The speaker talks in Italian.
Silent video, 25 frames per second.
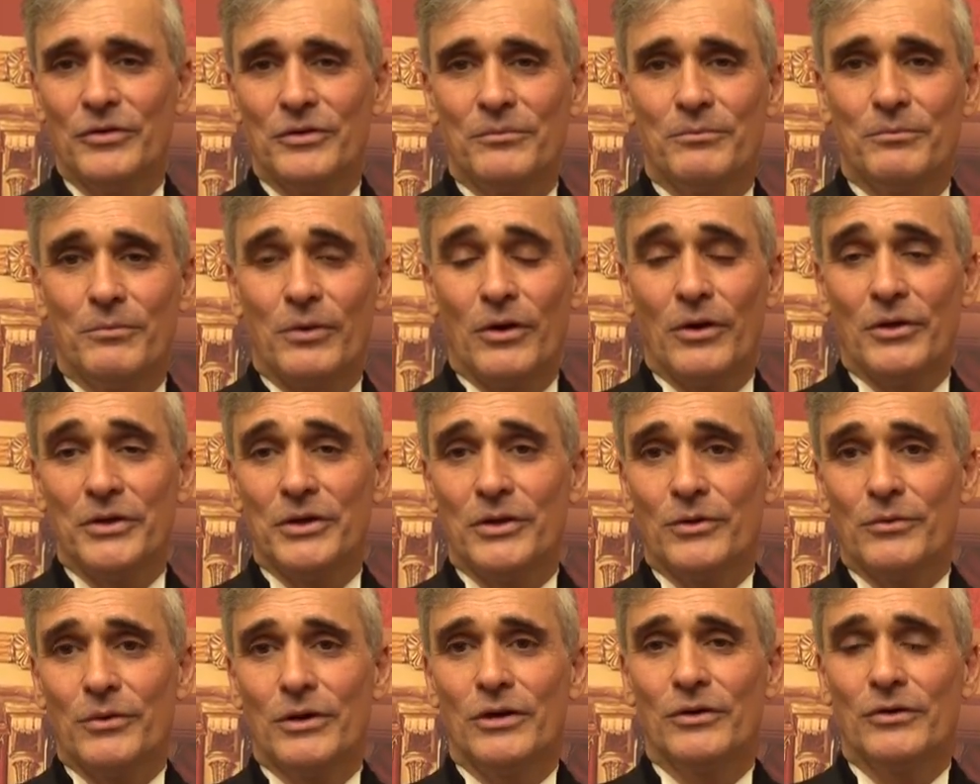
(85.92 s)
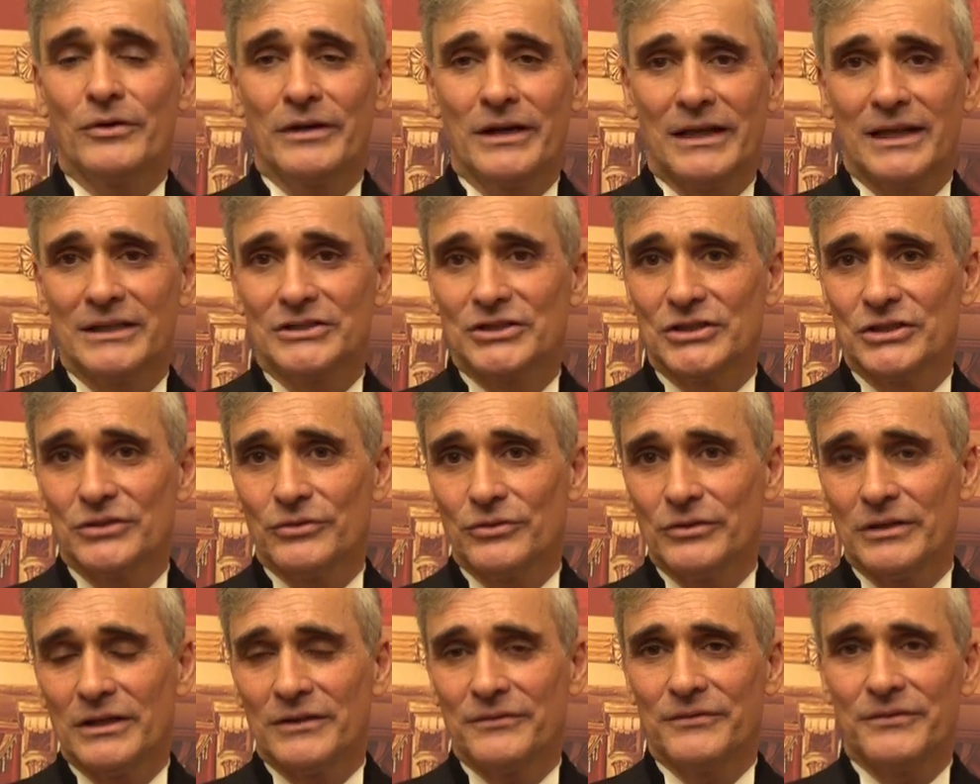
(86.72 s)
un po' in quello che è la
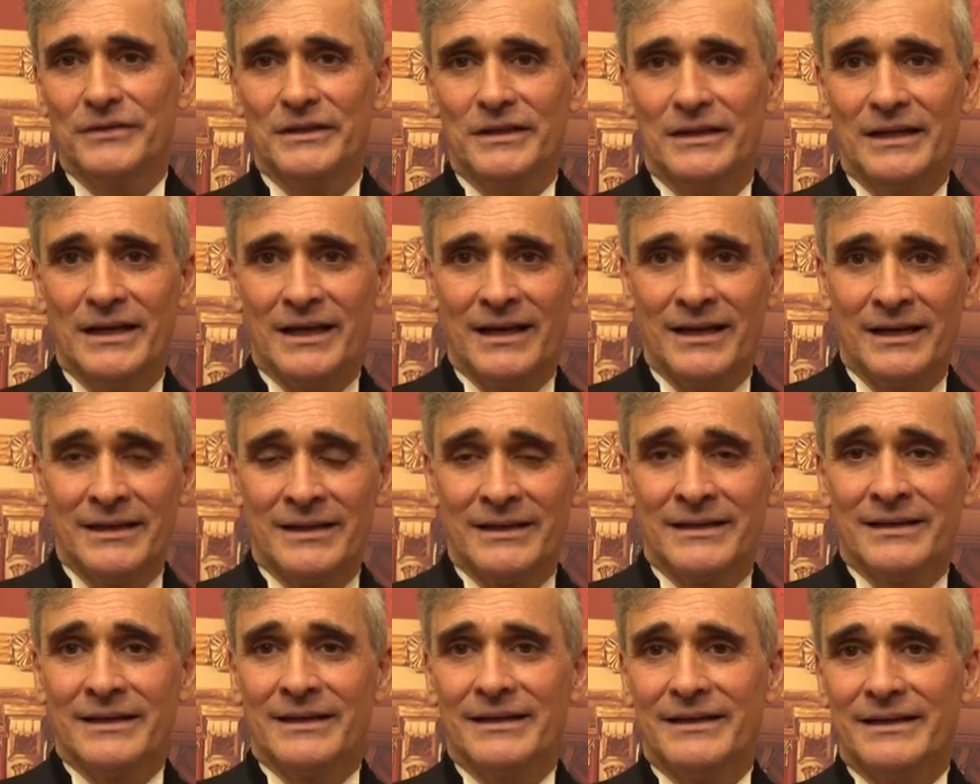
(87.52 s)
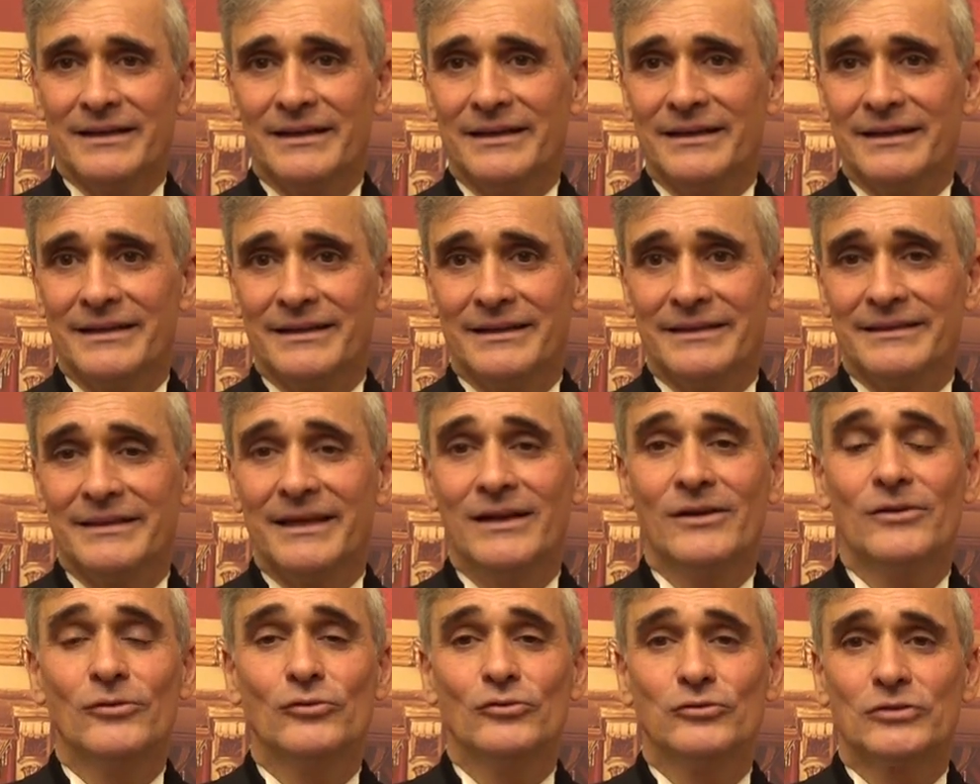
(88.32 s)
scenografia eh,
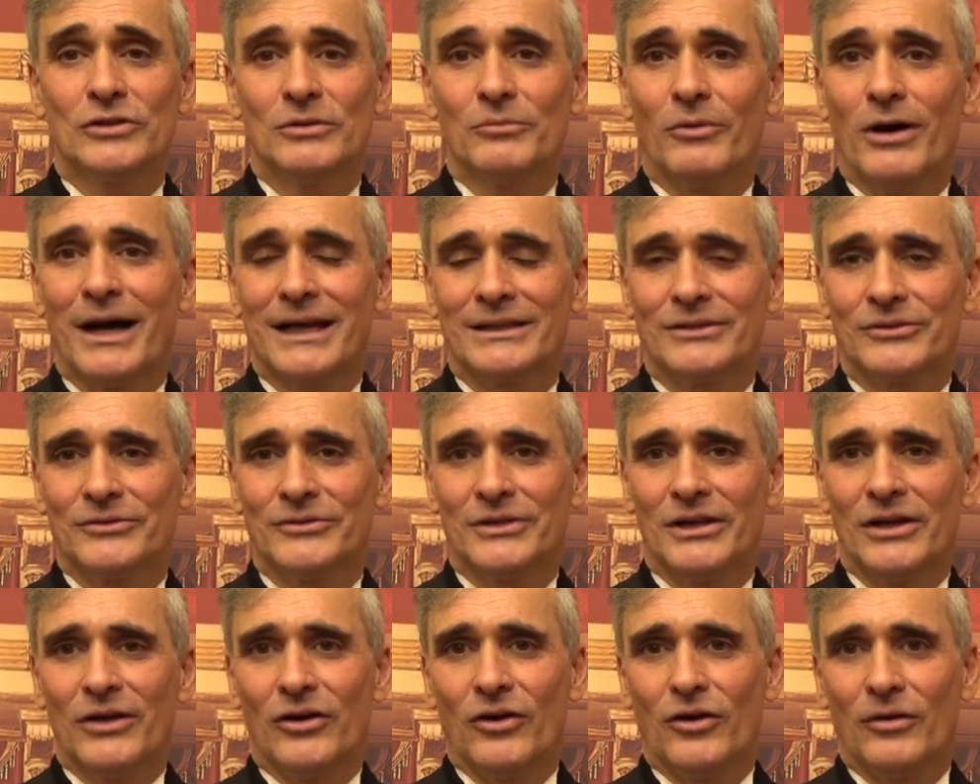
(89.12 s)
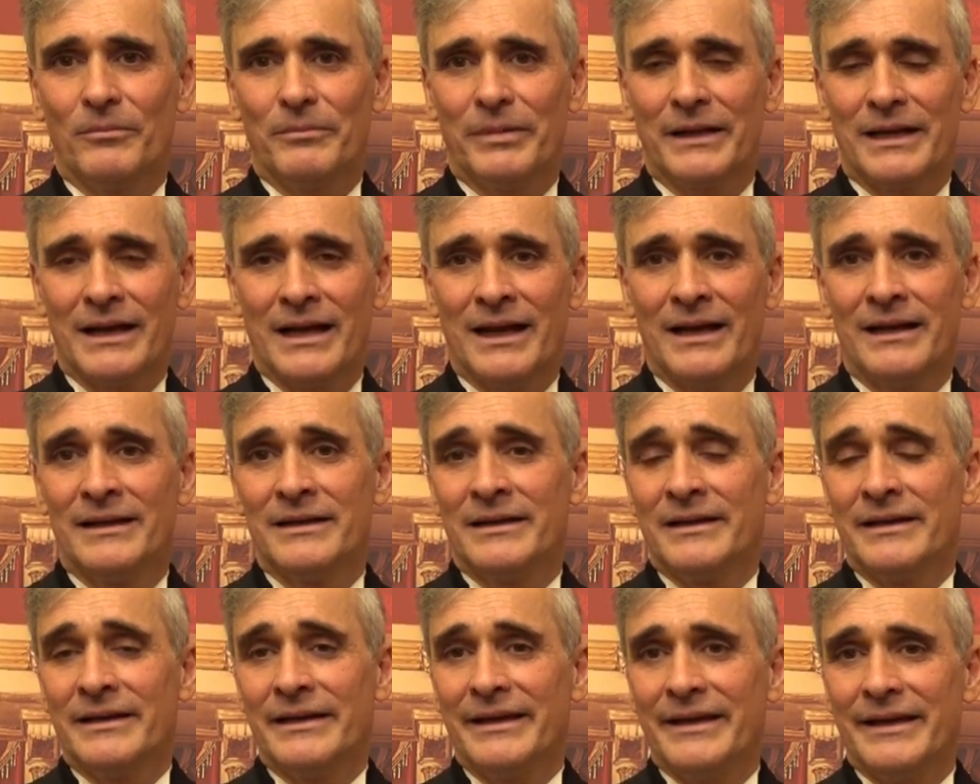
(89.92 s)
dell'ultimo atto dell'opera
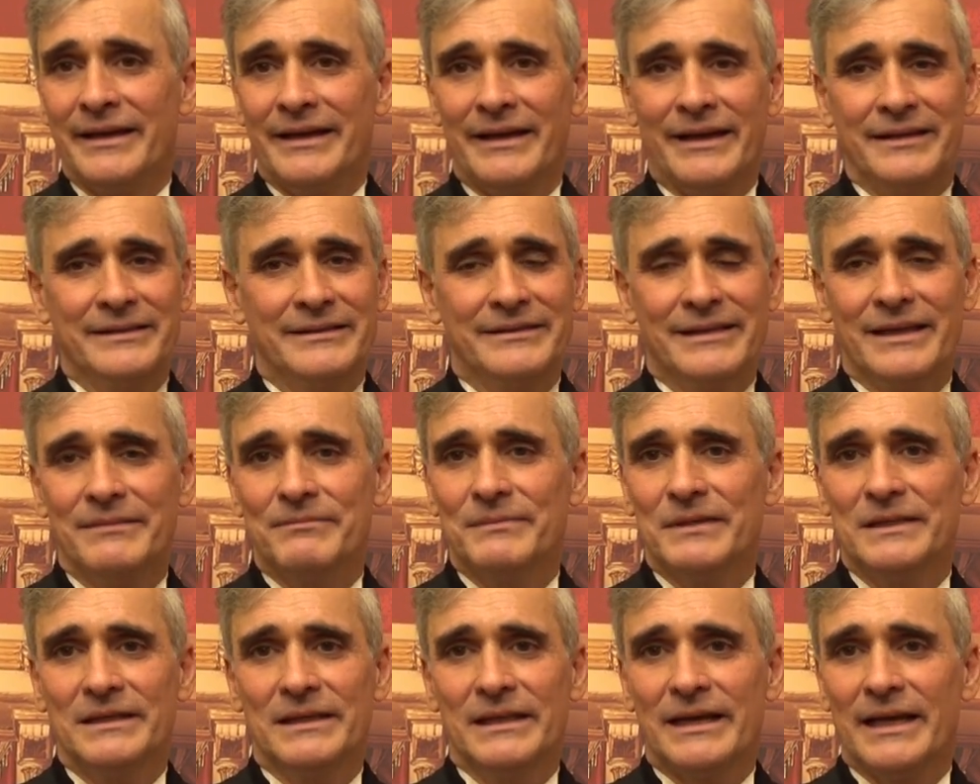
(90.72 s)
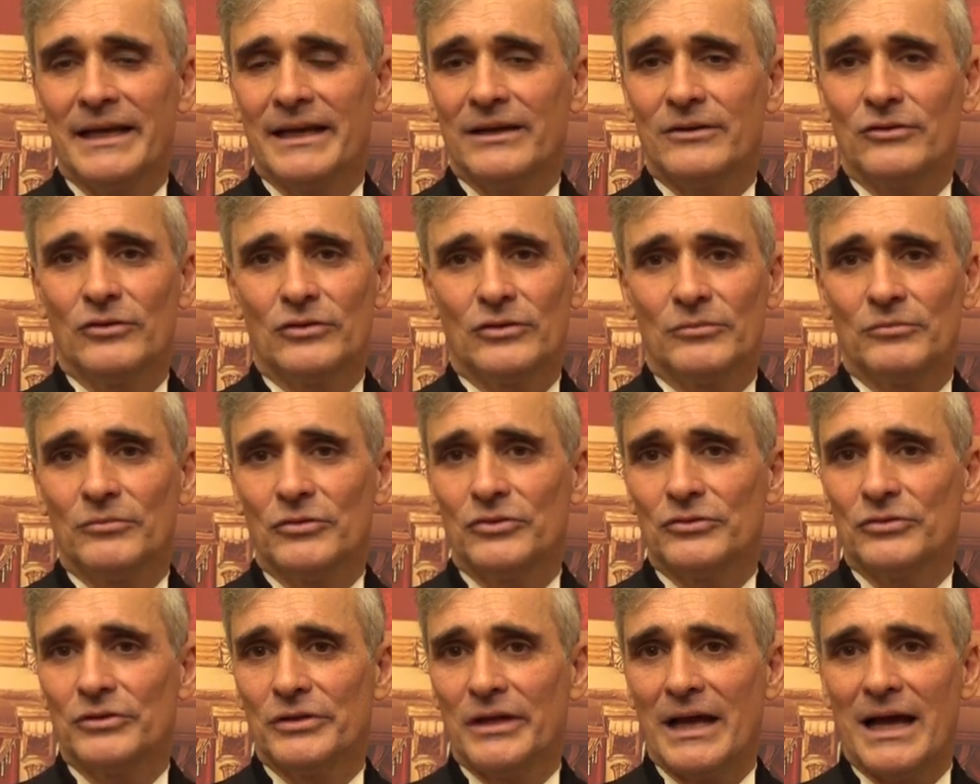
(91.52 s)
e in tempi di record
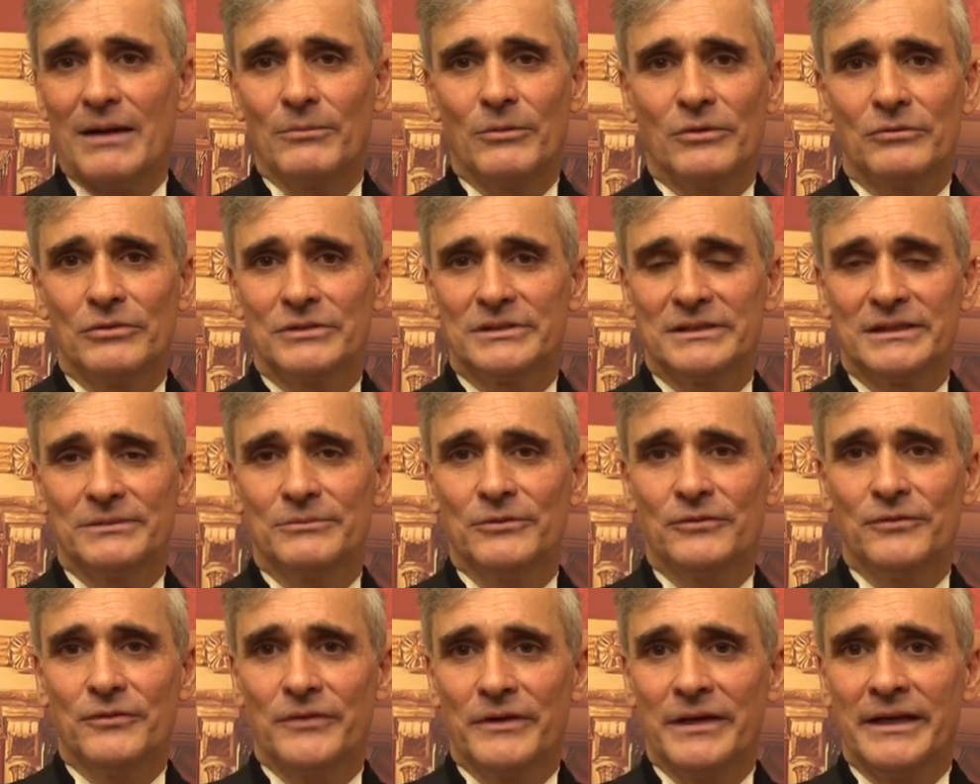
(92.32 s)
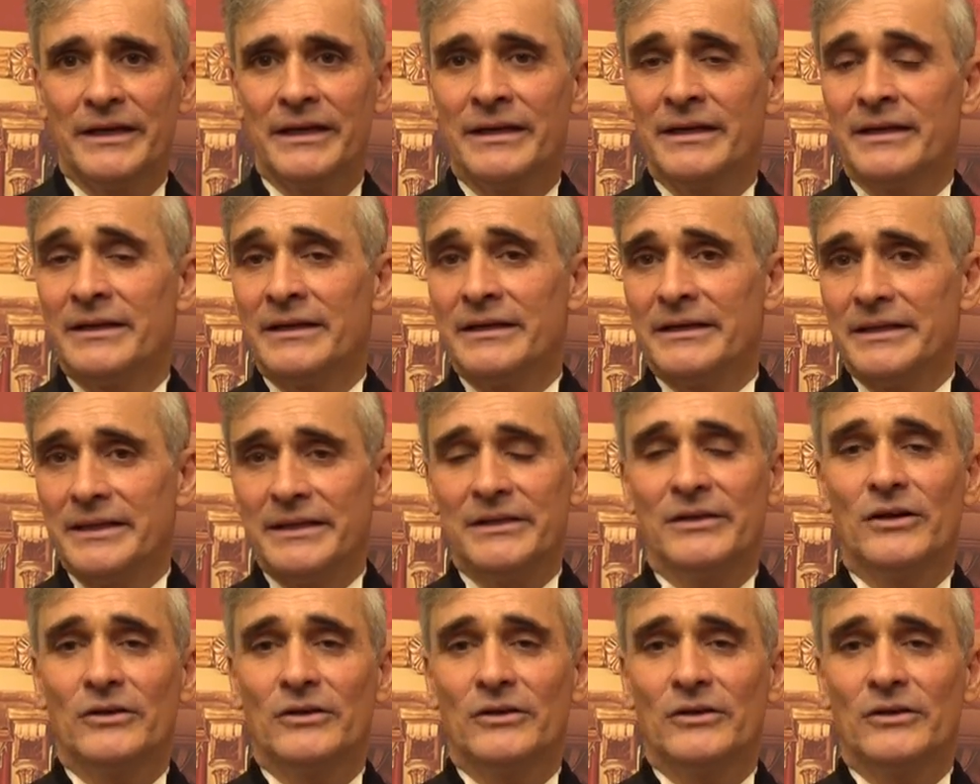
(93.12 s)
montiamo questi buffet, i